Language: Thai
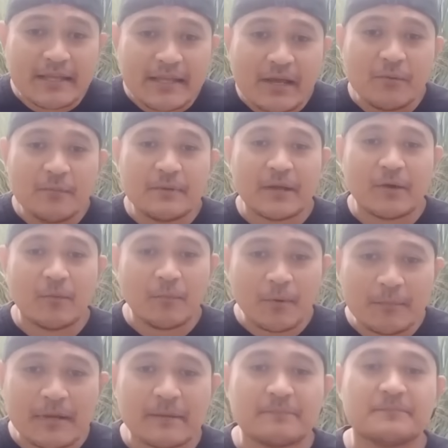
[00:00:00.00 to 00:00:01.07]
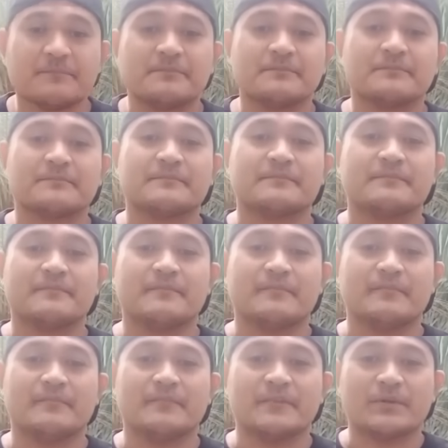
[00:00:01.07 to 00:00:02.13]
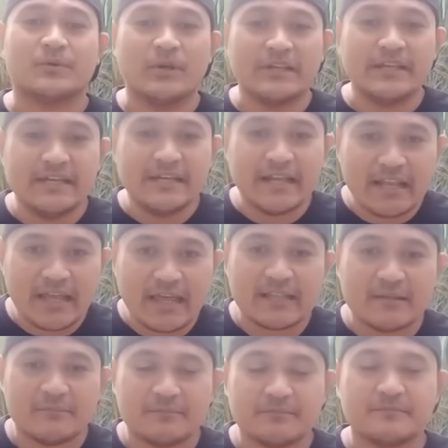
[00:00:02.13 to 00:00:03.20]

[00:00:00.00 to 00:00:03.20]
เกี้ยว ไม่ใช่ของผมครับตรวจดีนี่เลยครับ